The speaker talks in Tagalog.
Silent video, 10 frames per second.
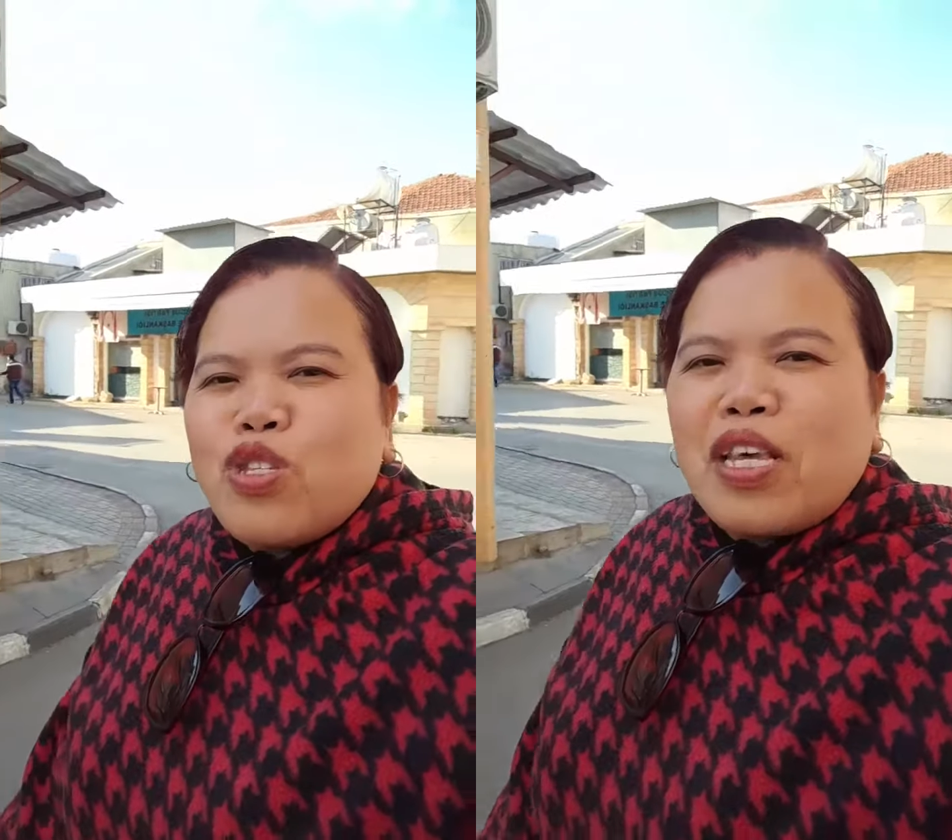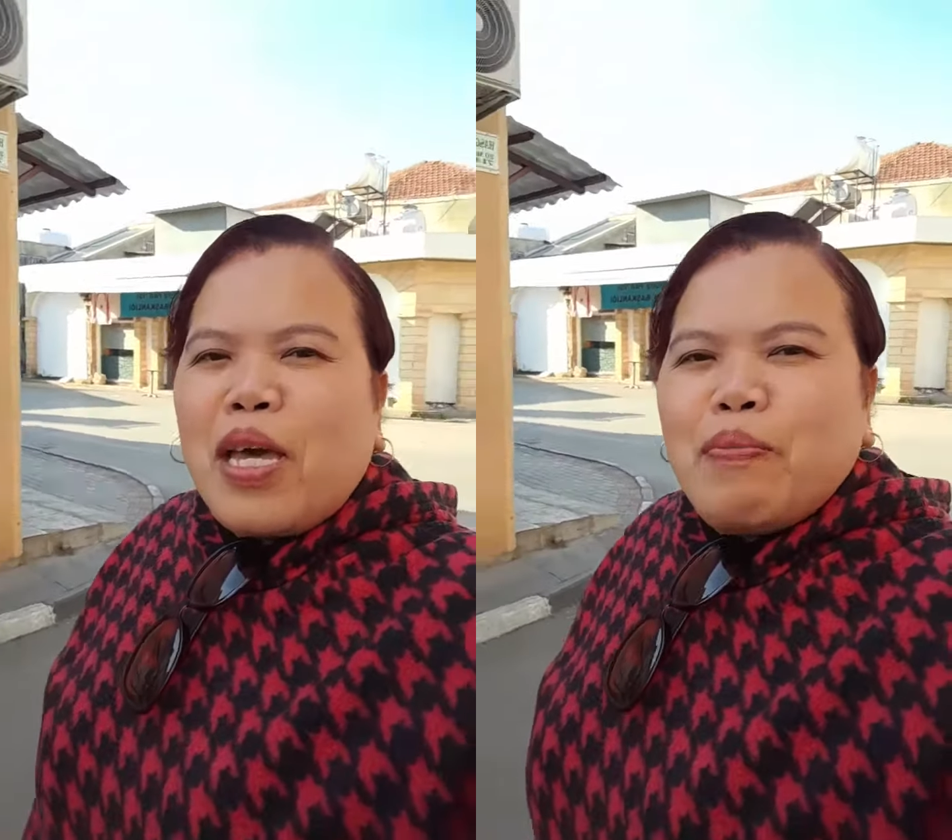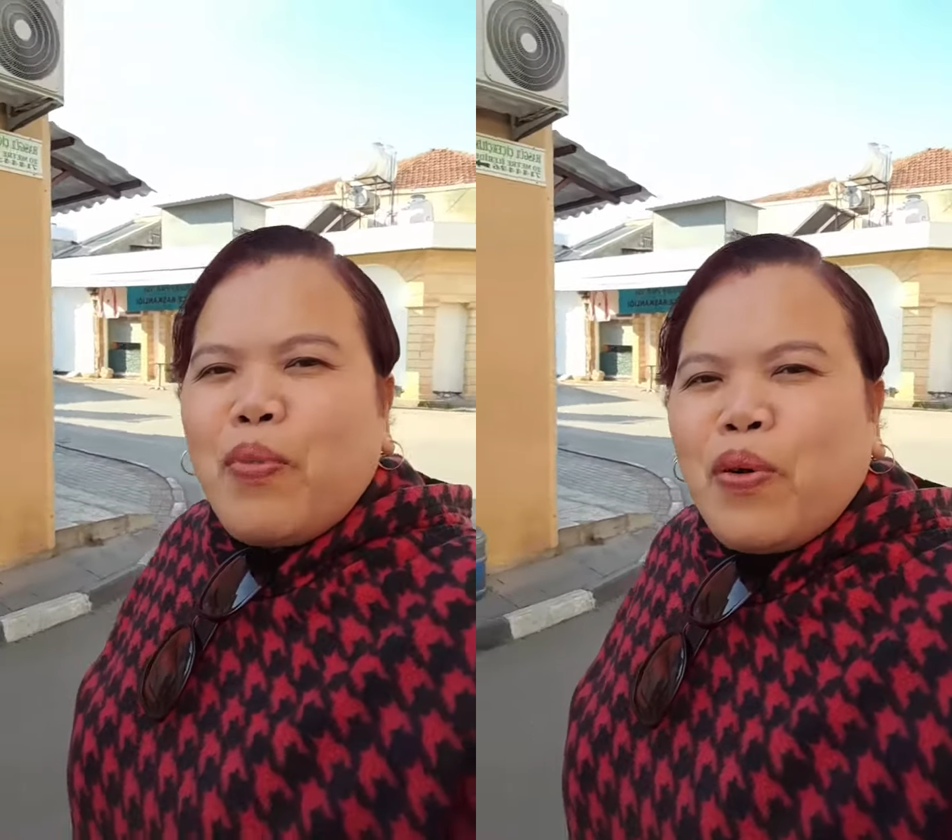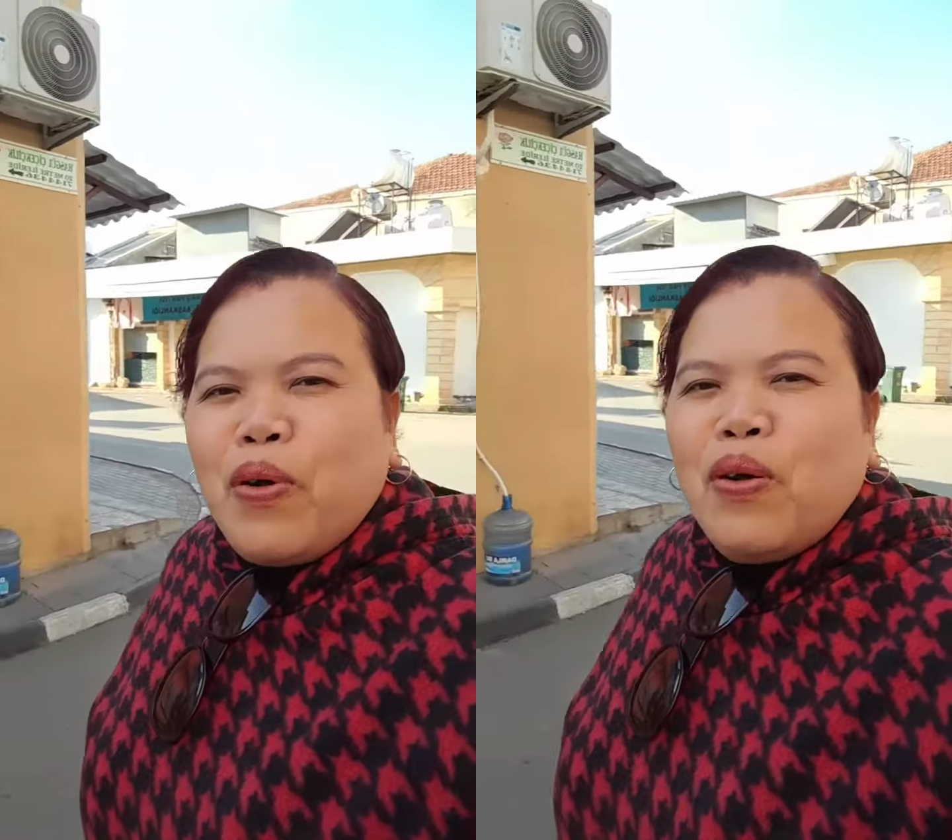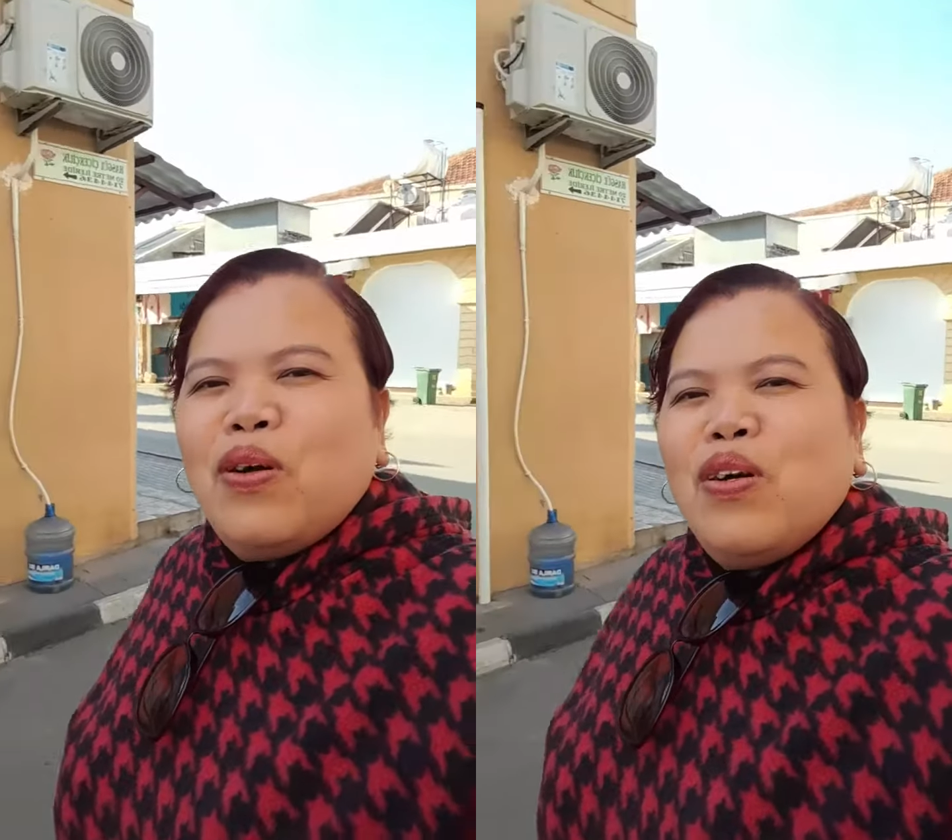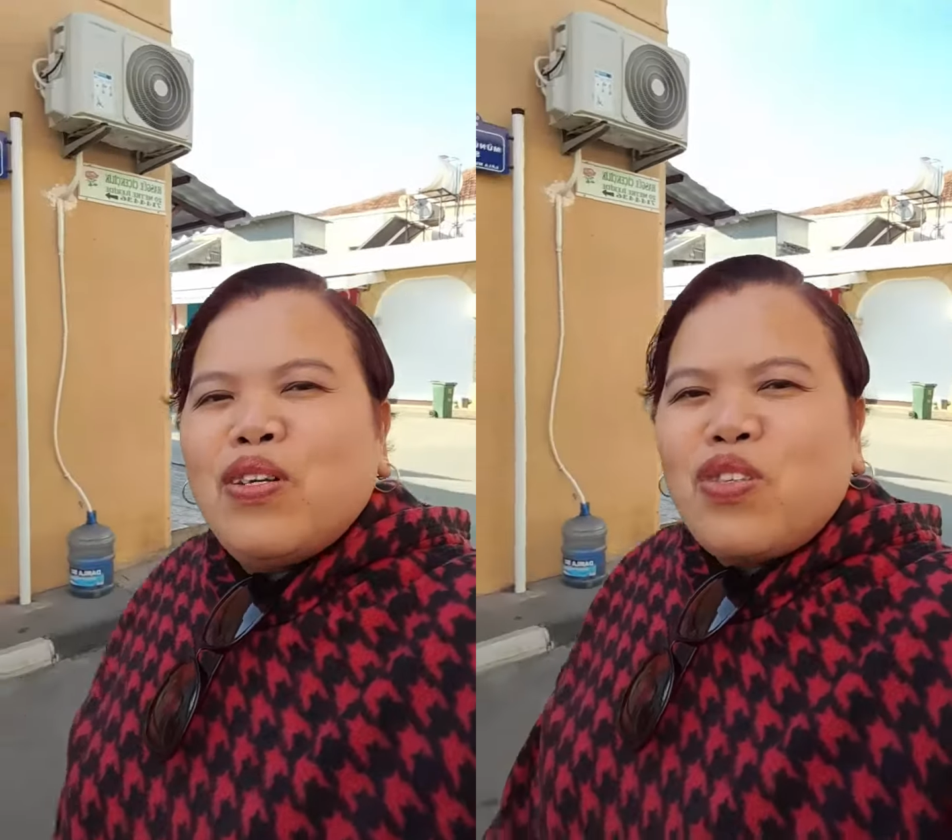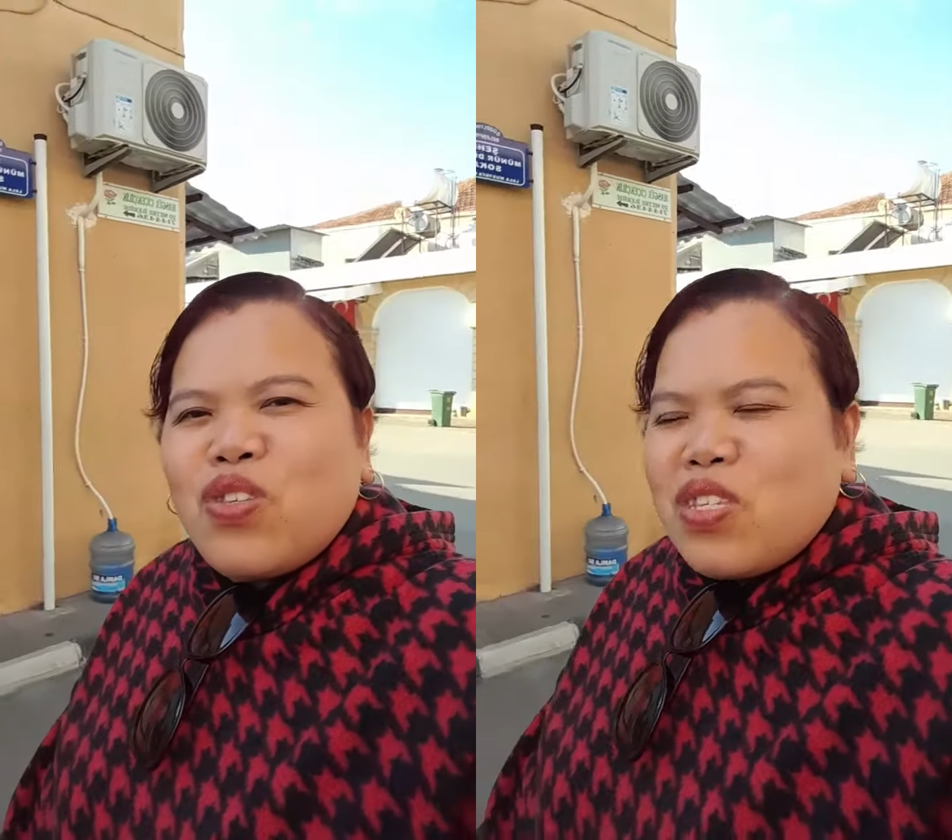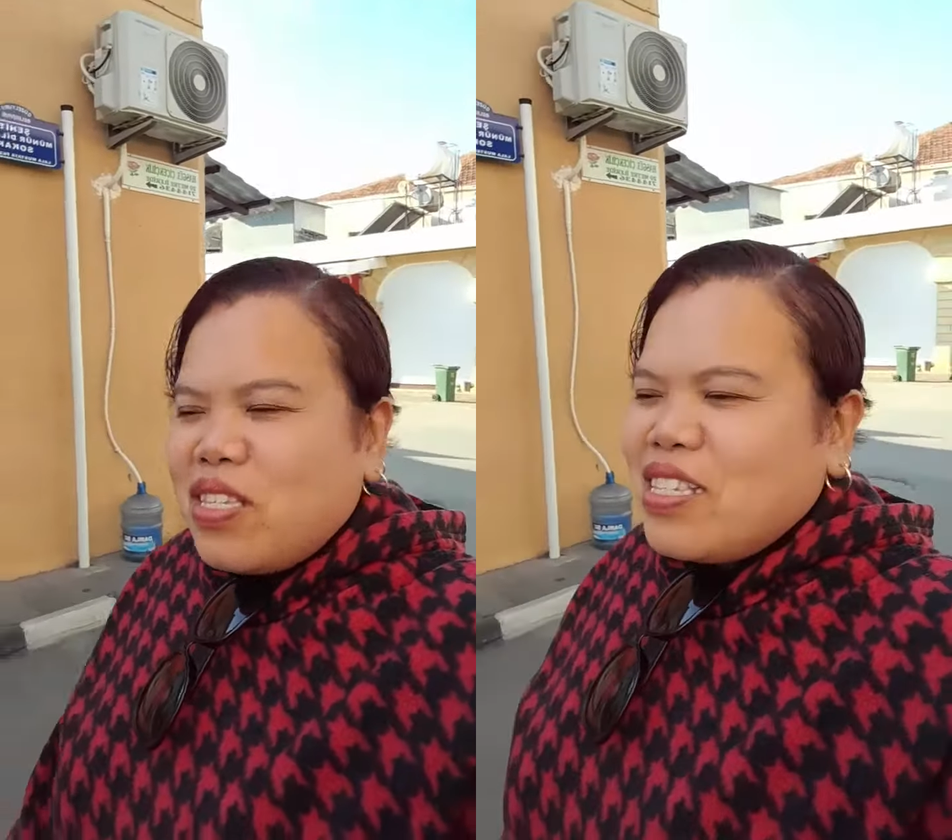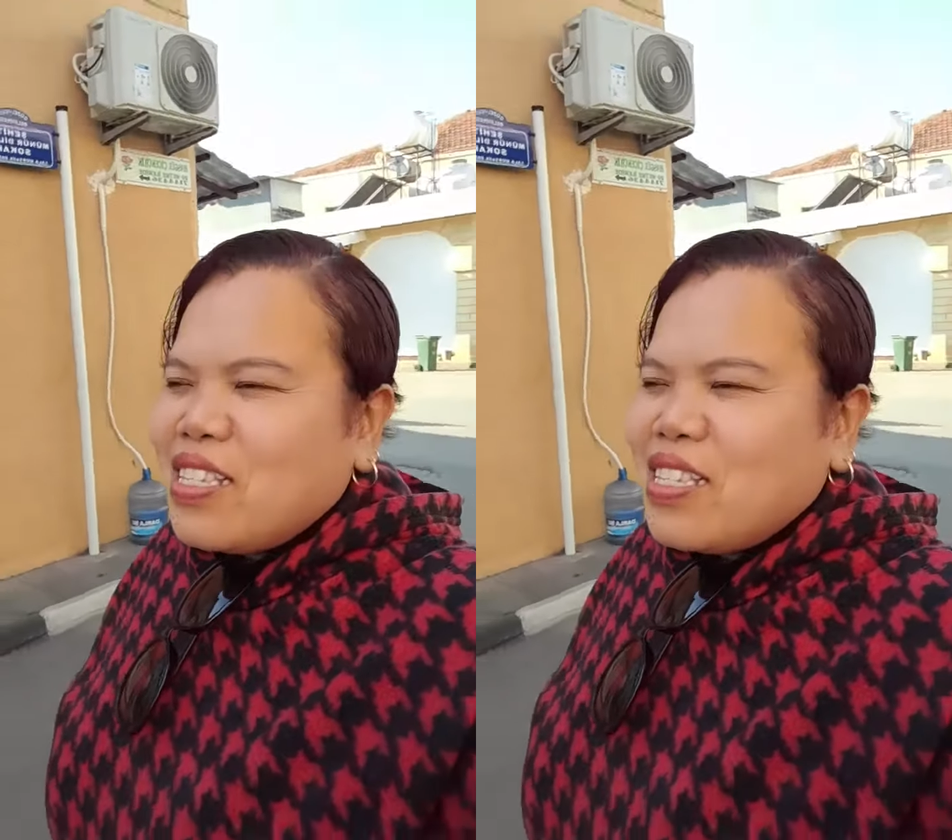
Cyprus.